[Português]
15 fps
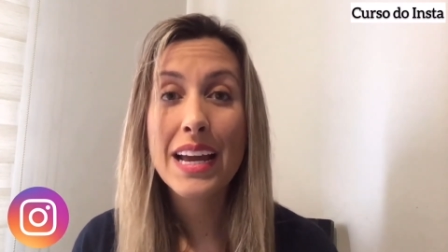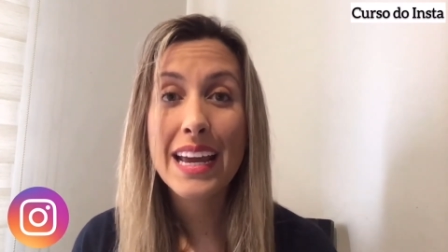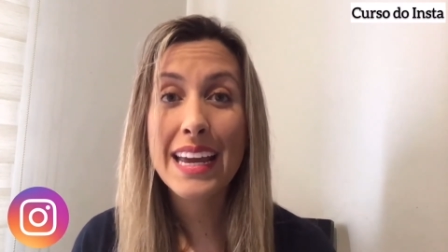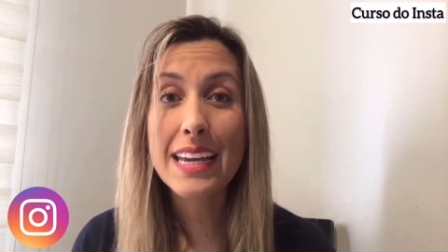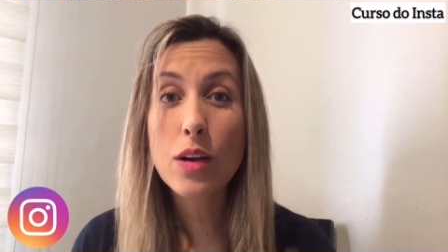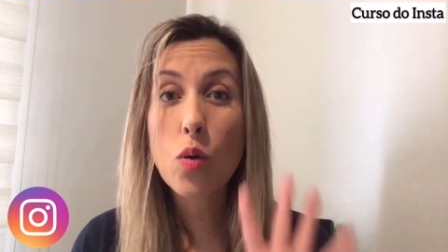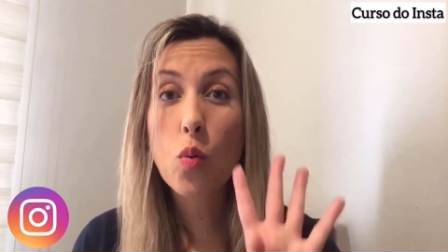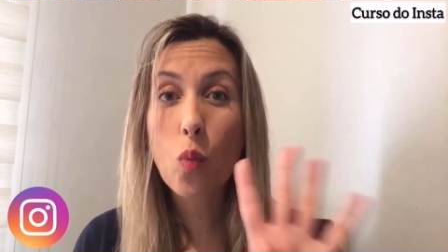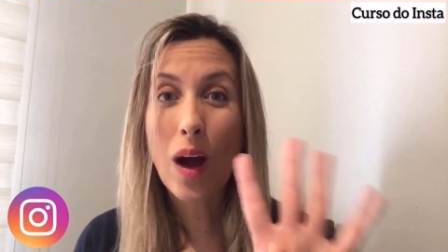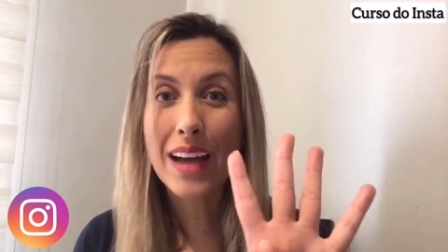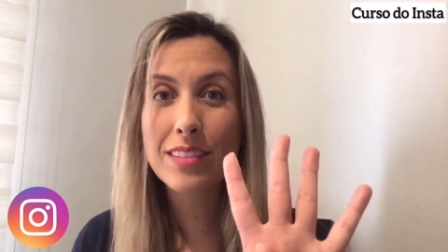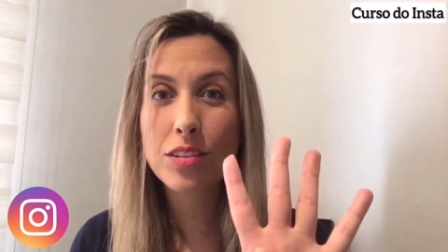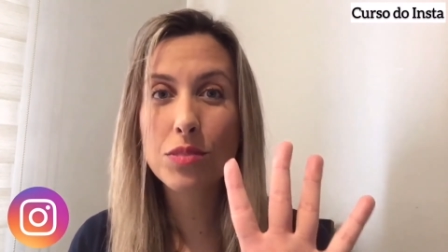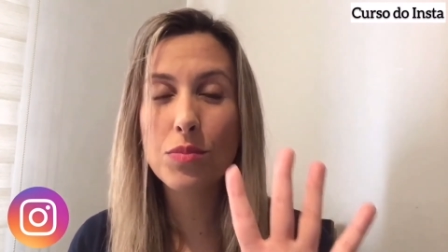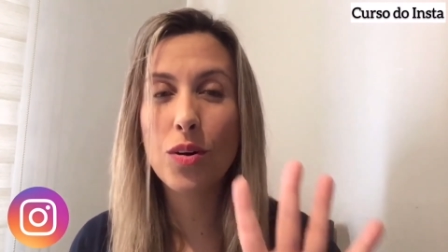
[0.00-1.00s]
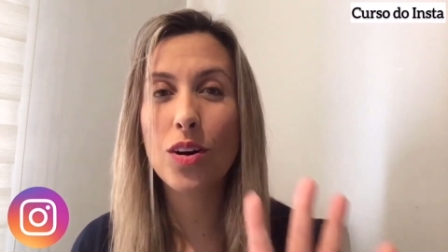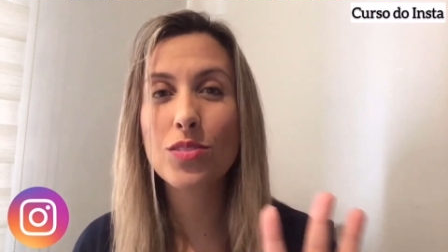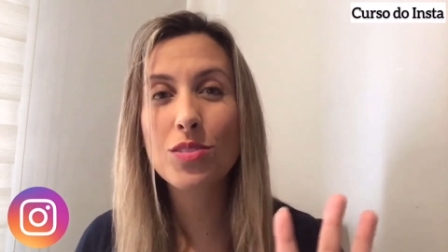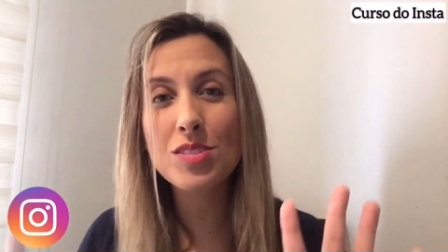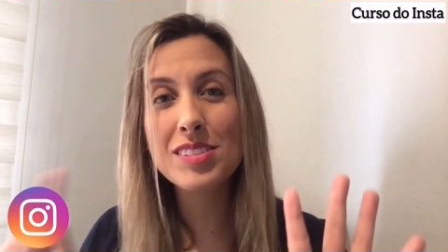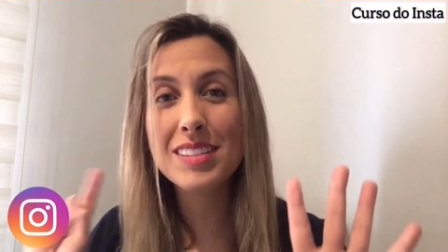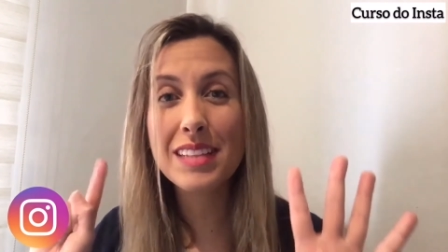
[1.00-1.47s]
em quatro
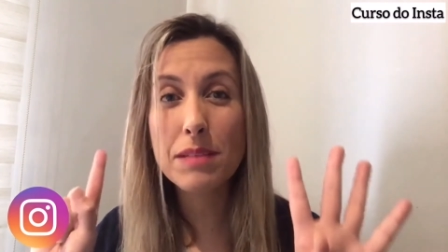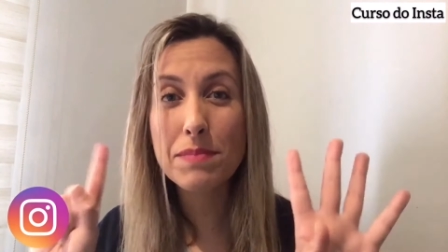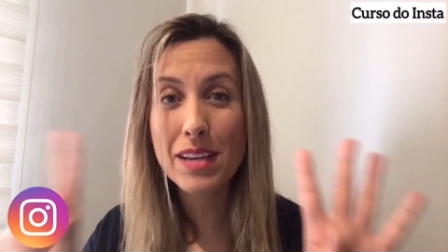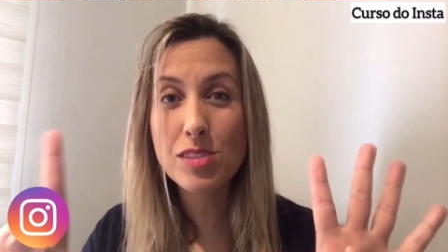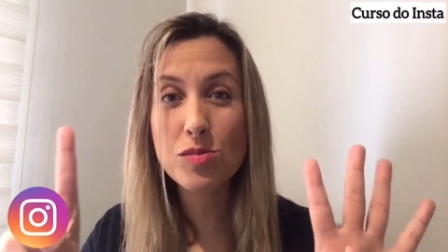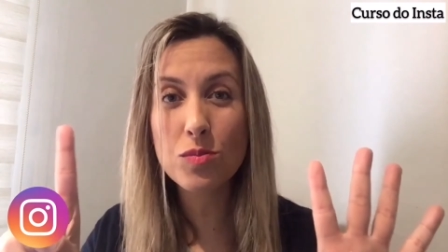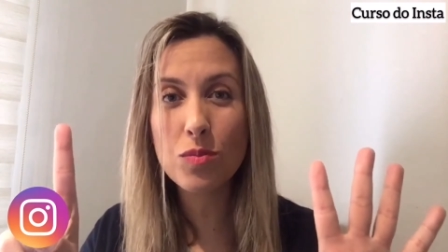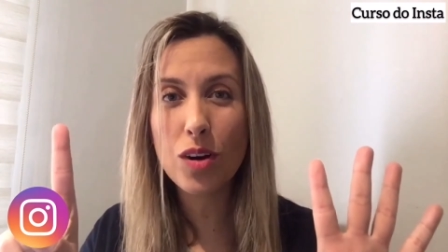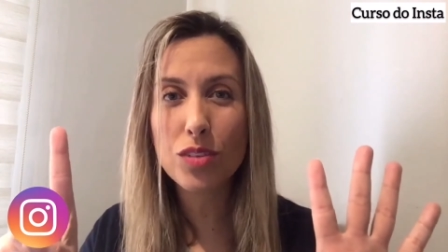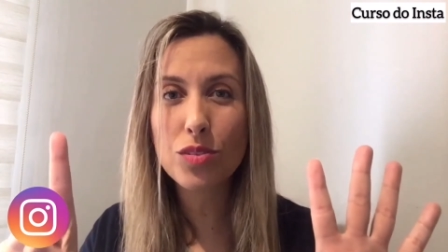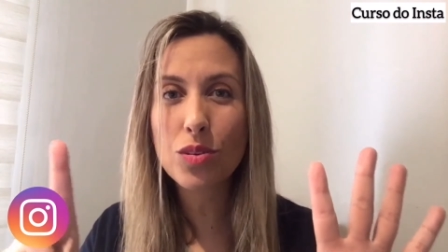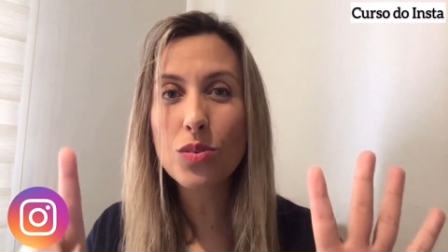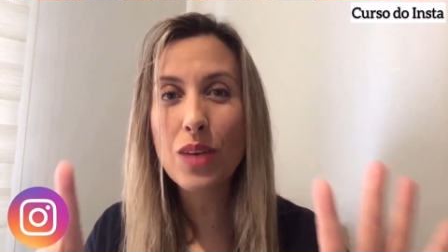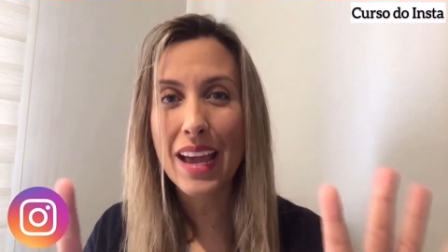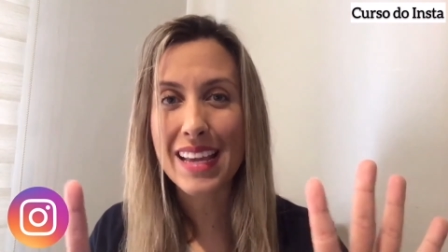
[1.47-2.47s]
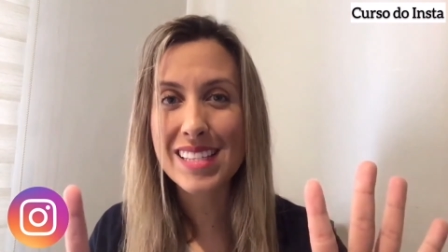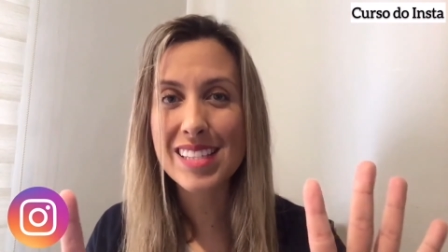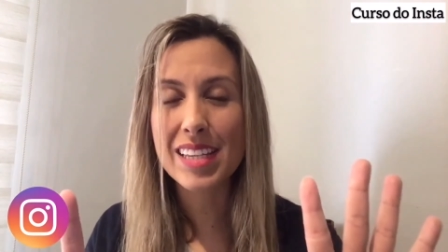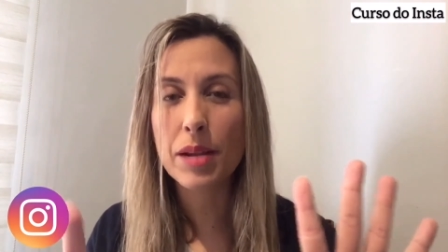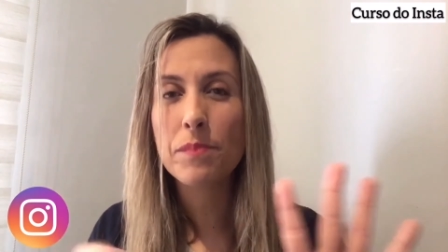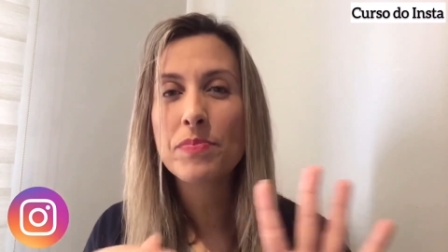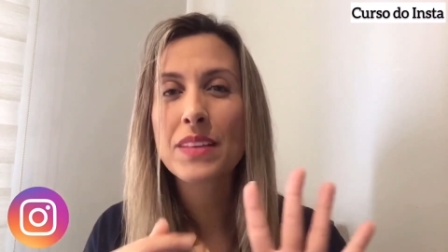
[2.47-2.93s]
módulos e tem mais um módulo
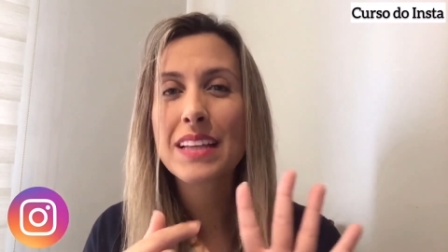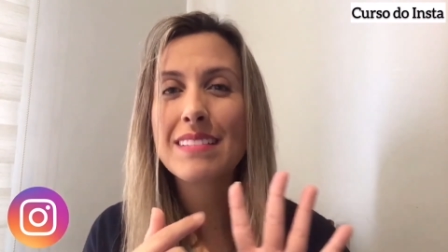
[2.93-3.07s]
extra.